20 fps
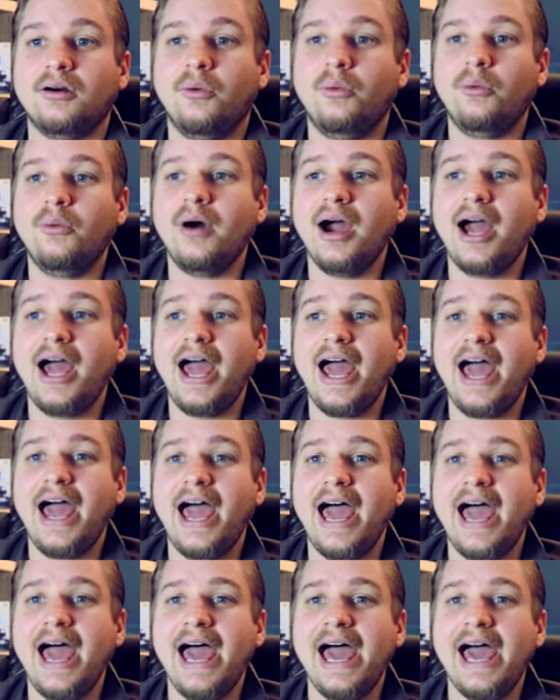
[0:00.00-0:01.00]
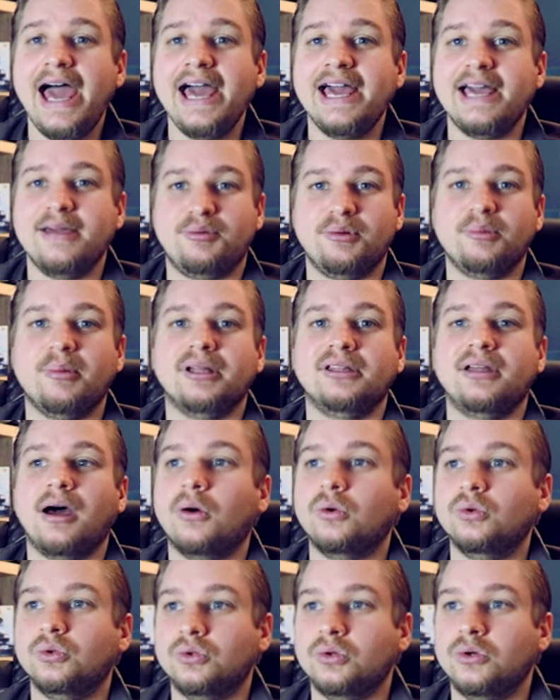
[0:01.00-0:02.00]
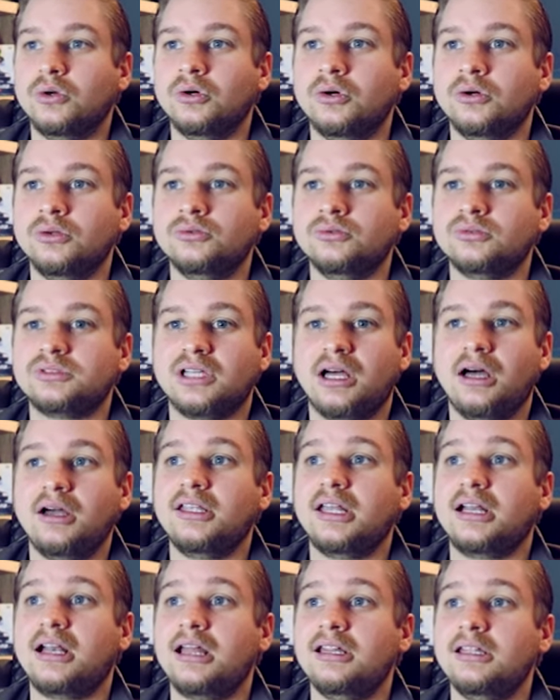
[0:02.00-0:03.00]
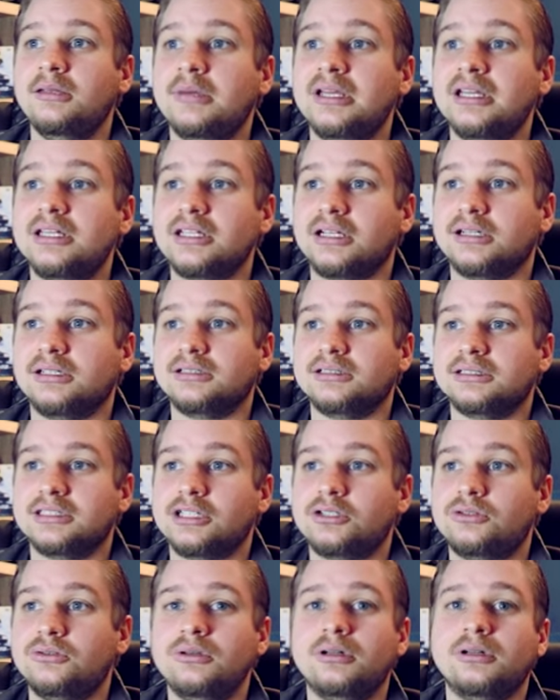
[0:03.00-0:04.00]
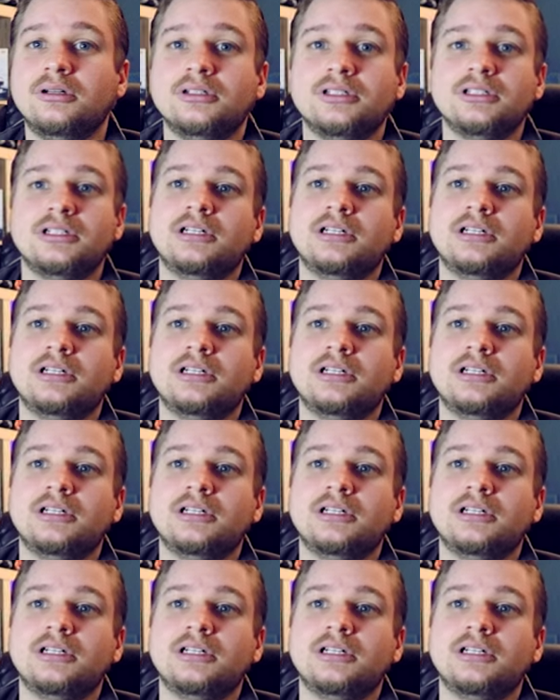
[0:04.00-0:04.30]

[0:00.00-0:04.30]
Ouais Et puis bah Naruto, tout ça, il y a de l'animé, tiens. C'est cool.